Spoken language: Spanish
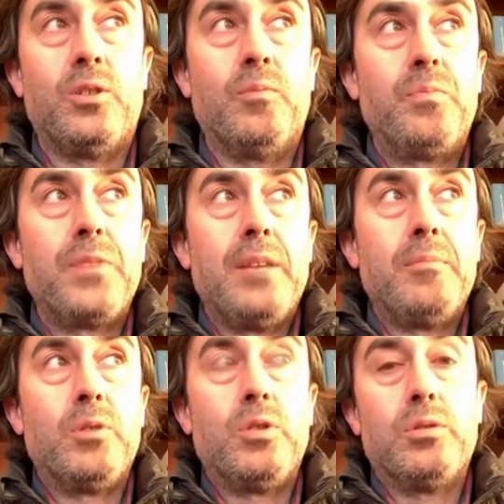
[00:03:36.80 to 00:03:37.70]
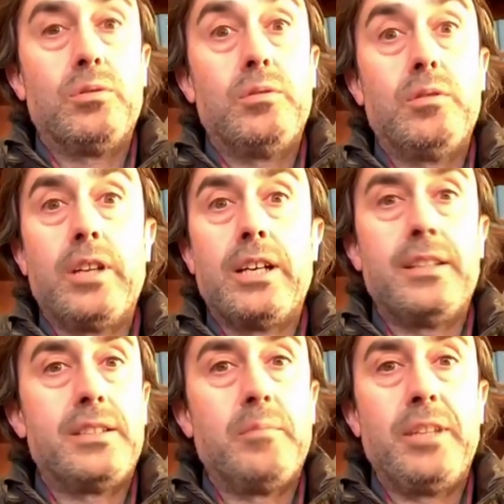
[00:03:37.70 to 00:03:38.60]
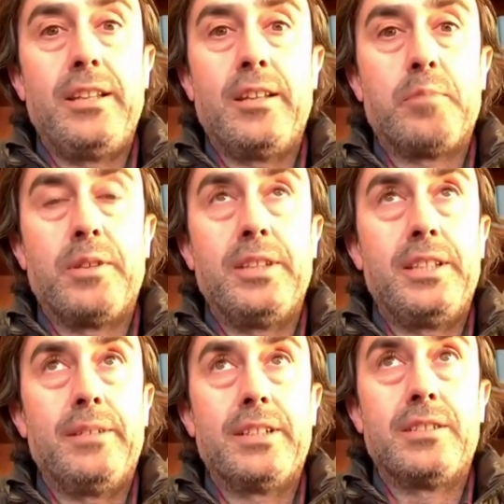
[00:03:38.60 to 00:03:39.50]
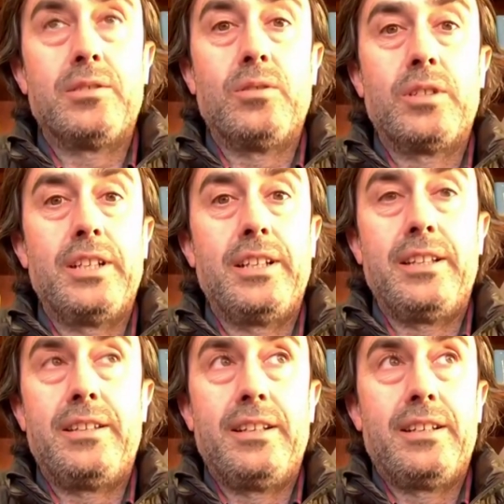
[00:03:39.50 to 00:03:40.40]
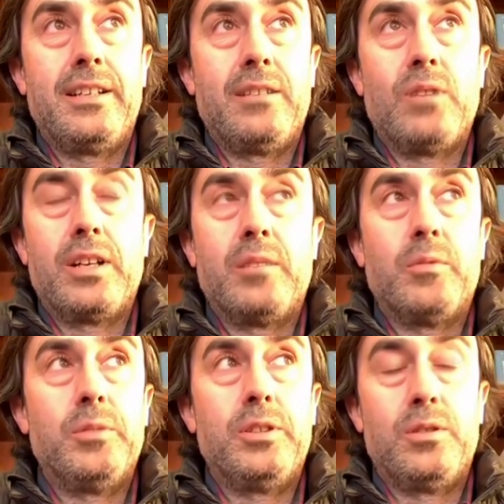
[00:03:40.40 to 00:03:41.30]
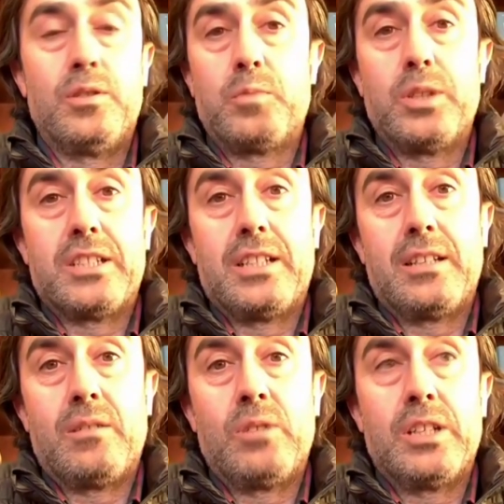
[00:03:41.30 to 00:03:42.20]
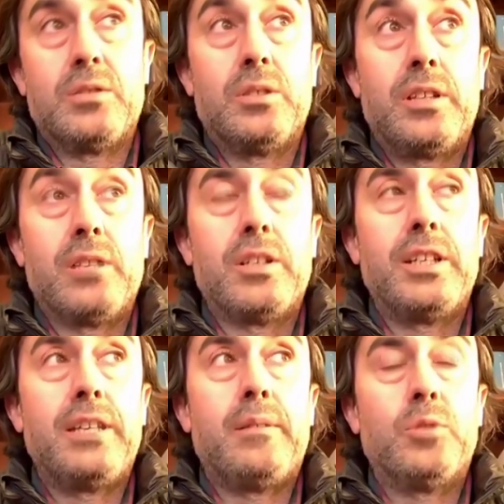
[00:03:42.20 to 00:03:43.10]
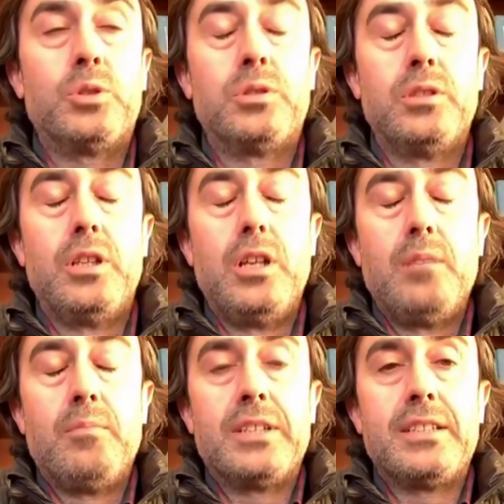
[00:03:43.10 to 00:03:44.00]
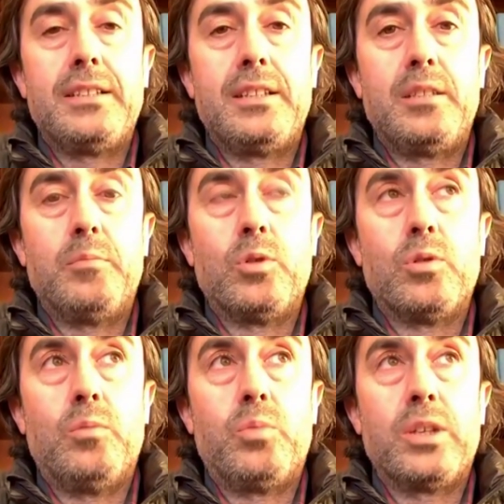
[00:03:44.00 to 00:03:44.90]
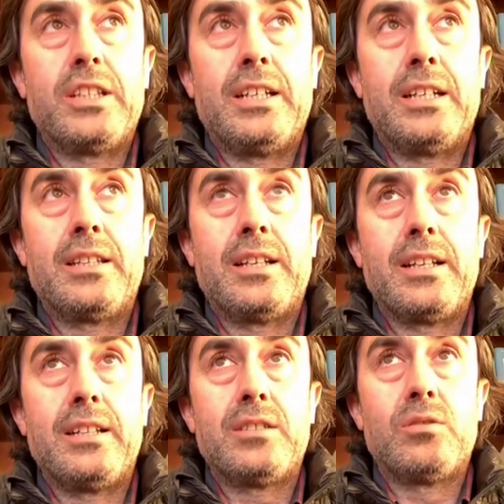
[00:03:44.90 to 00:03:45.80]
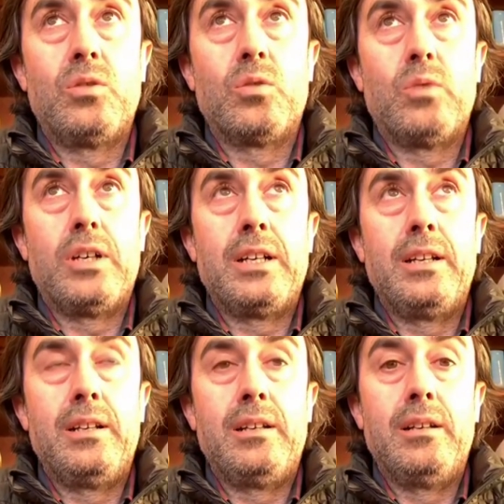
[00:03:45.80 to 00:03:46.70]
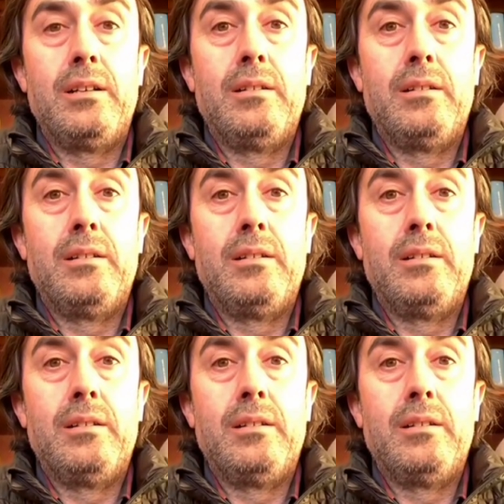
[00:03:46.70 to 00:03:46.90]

pero bueno, no dejan de ser medidas preventivas. Eso no quiere decir que en cualquier momento nos pueda saltar un caso. Es cierto que ya llevamos bastante tiempo con puertas cerradas, con lo cual el,